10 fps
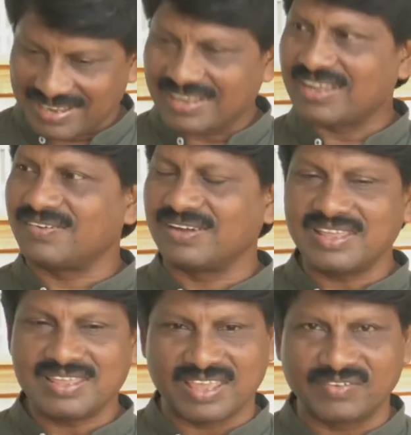అన్నీ
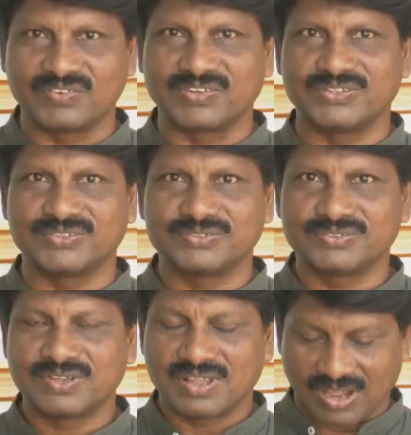కావాలి ఏమీ వద్దు
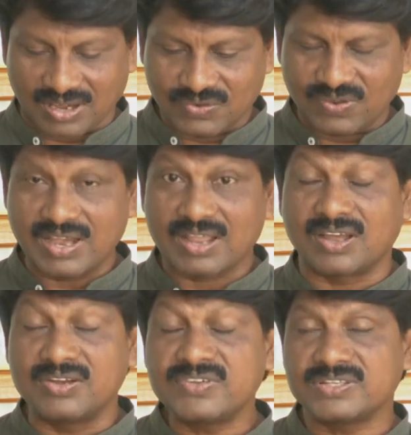అందువల్ల
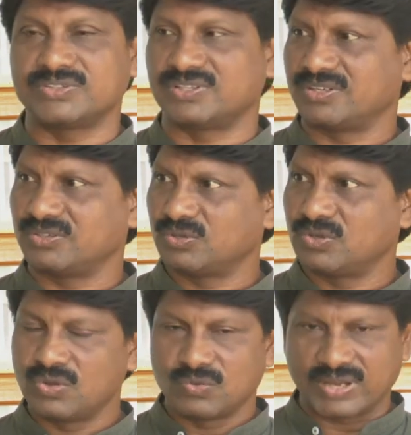కన్ఫ్యూజ్ అవుతున్నాడు
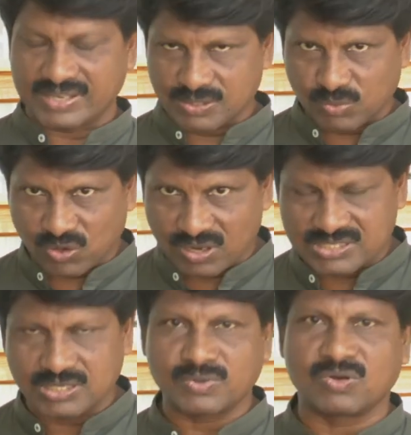ఫర్ ఎగ్జాంపుల్
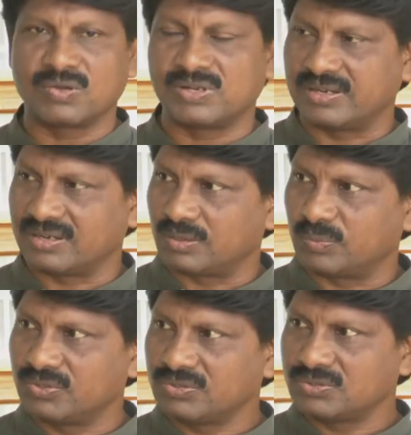కోనసీమ గొడవలు
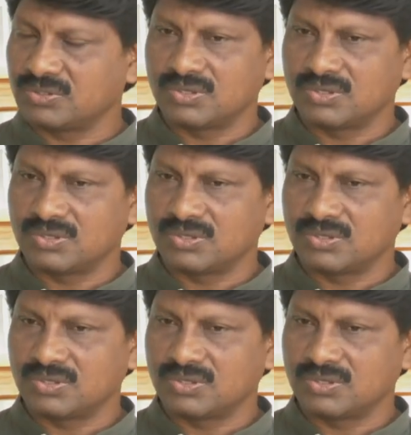జరిగినప్పుడు